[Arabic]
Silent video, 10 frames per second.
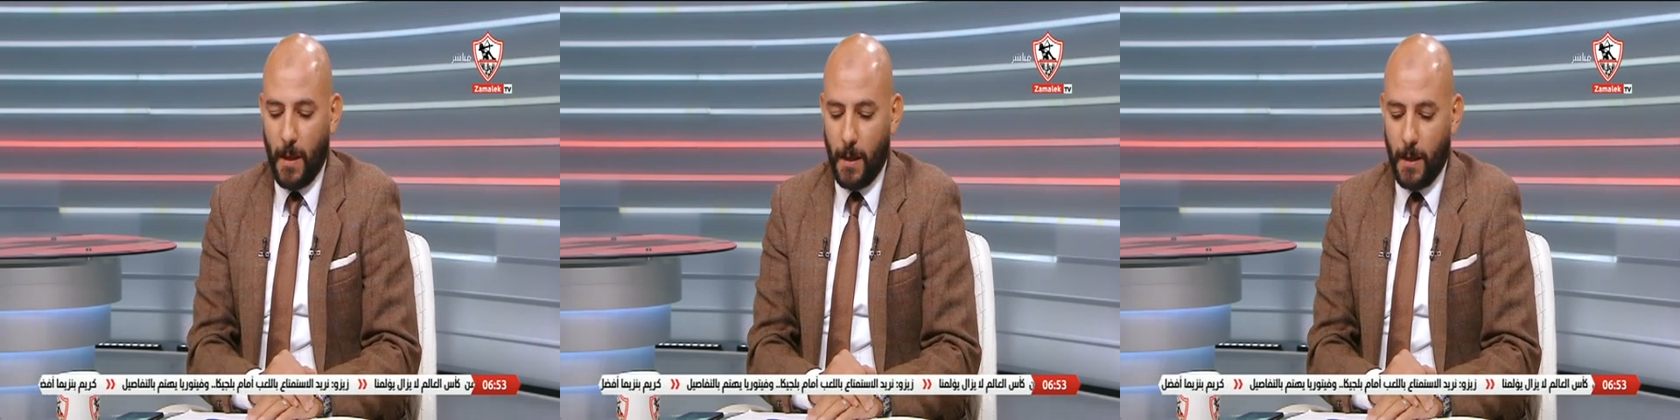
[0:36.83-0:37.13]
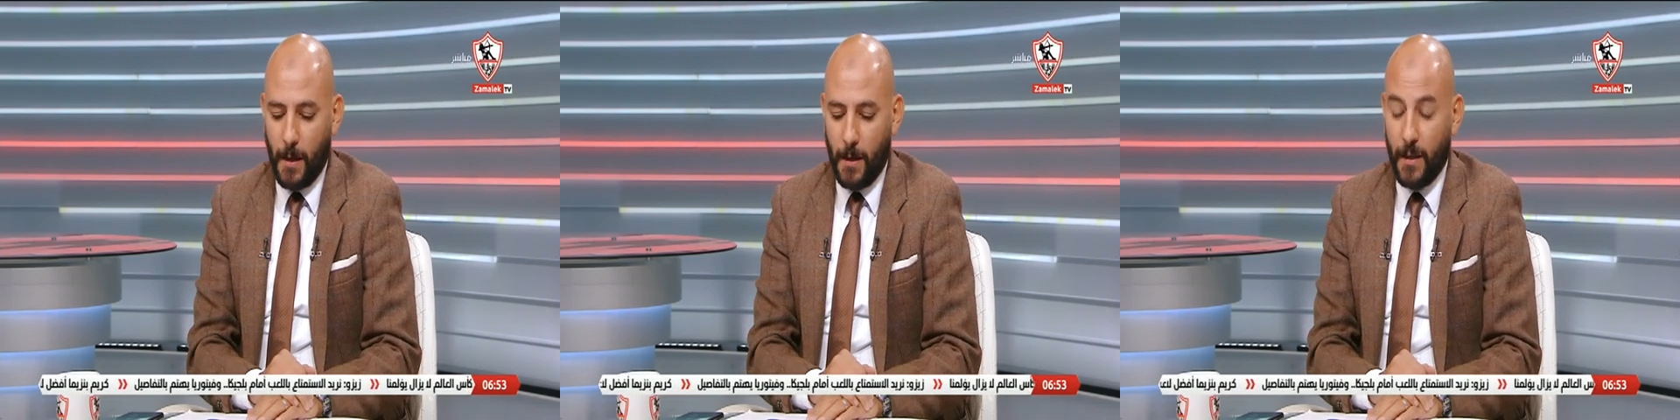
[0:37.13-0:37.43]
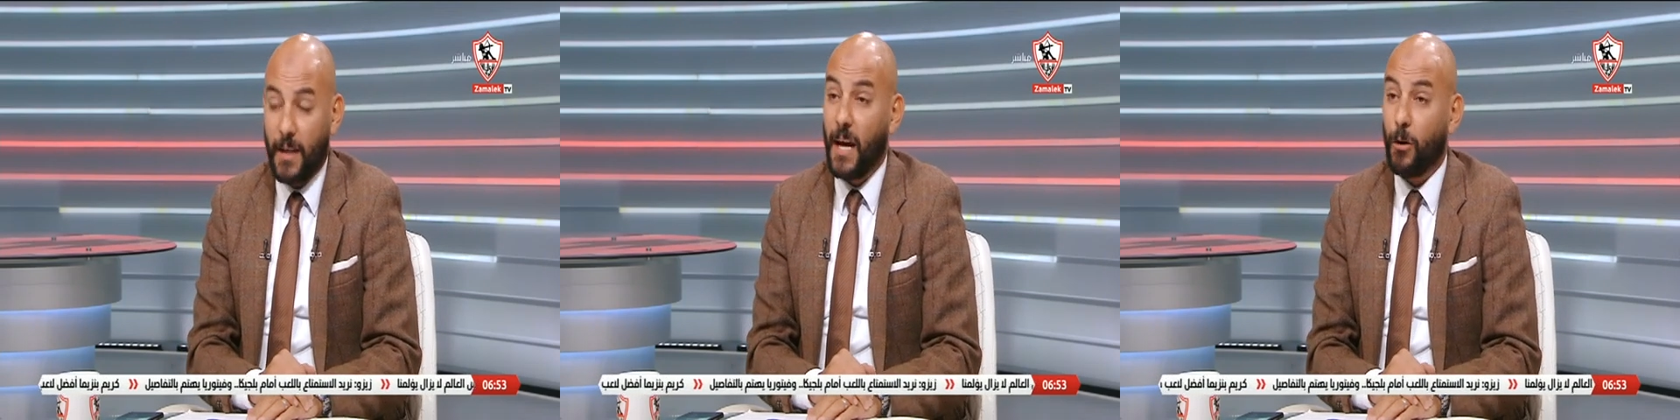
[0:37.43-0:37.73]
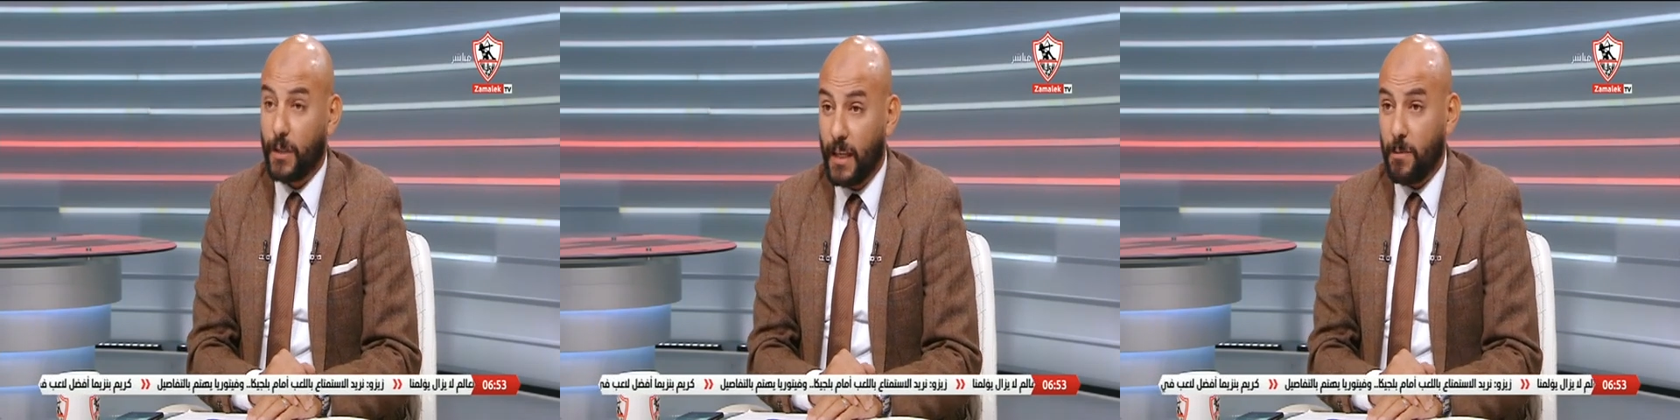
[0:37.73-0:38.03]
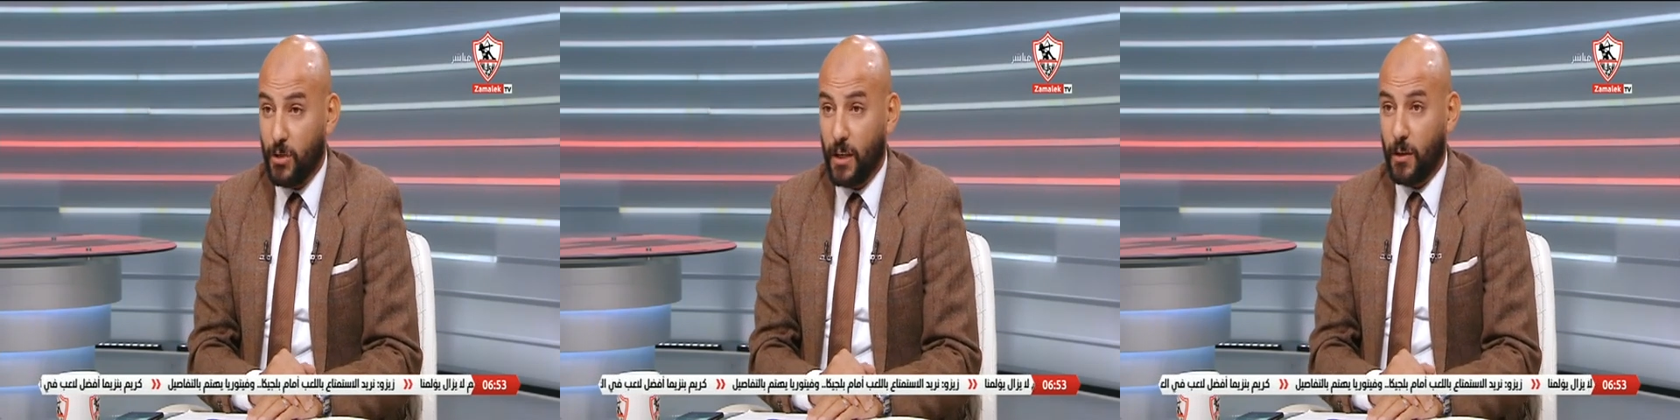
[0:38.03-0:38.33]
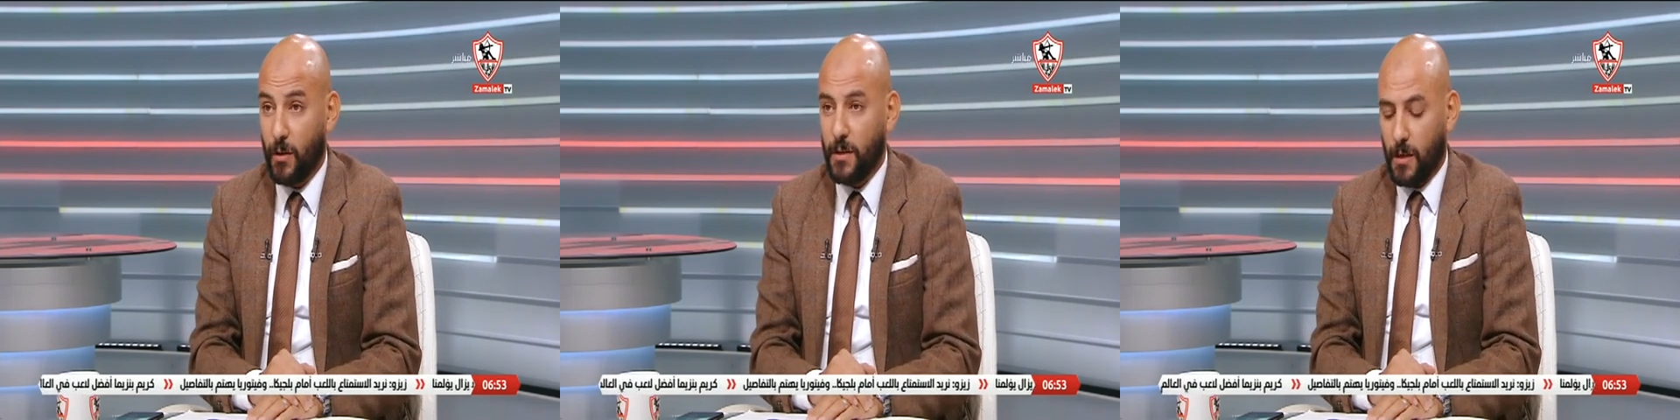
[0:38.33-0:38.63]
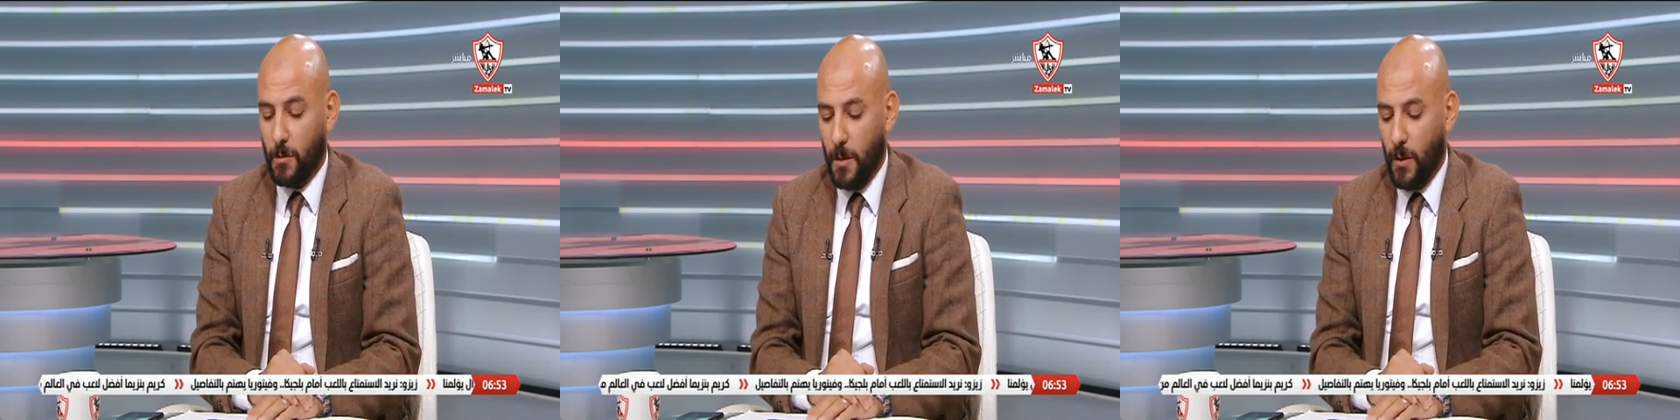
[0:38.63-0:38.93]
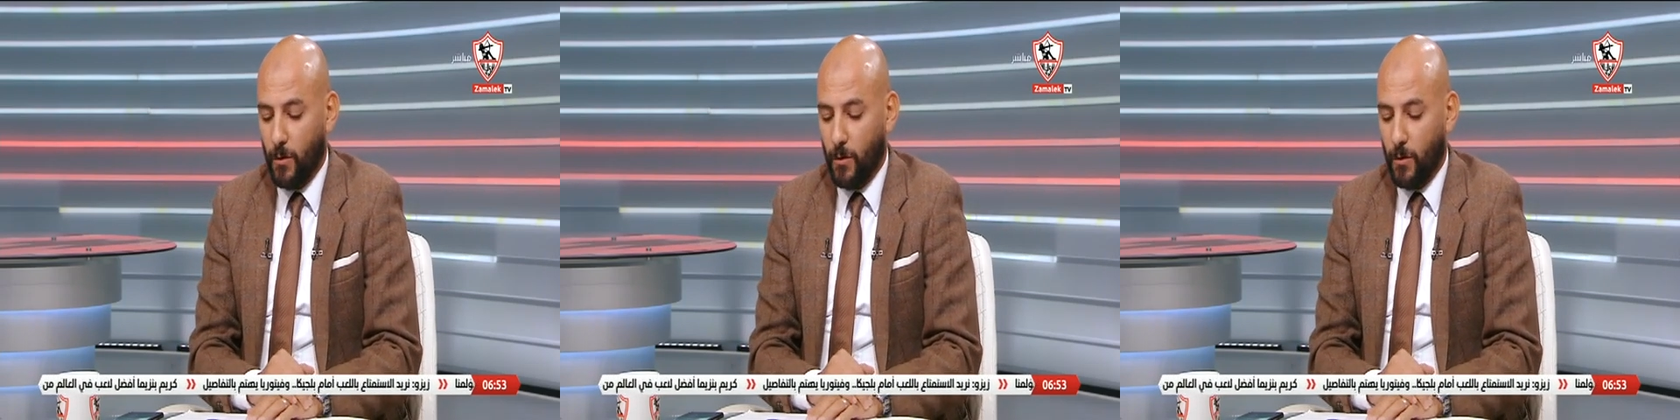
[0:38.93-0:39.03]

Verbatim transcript: آه، آه، آه، يرجعوا تاني بشكل كويس قوي